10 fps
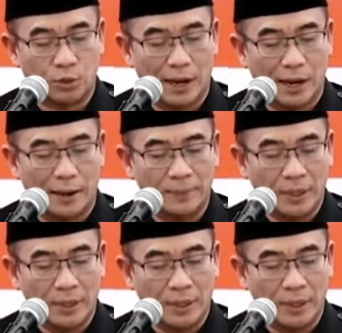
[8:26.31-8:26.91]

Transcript: suara.